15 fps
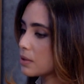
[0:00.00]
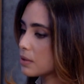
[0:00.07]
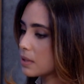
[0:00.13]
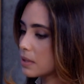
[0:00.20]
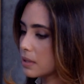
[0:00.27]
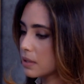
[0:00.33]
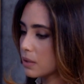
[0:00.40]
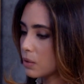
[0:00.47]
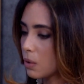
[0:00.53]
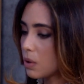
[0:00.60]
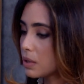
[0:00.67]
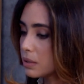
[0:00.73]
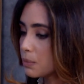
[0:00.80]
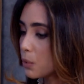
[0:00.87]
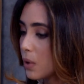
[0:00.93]
o,
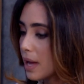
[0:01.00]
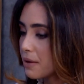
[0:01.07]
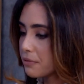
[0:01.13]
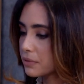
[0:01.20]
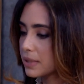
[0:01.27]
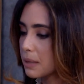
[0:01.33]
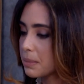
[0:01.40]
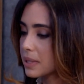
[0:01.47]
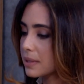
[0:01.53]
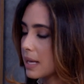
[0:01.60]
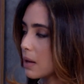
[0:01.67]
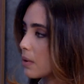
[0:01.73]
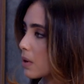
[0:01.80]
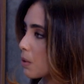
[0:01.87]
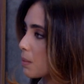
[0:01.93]
como é
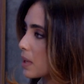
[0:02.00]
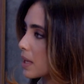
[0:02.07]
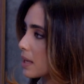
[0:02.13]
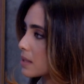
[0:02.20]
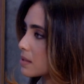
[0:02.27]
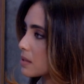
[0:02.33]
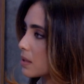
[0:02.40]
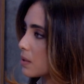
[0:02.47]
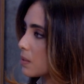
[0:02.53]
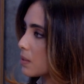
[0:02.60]
fundamental a comunicação?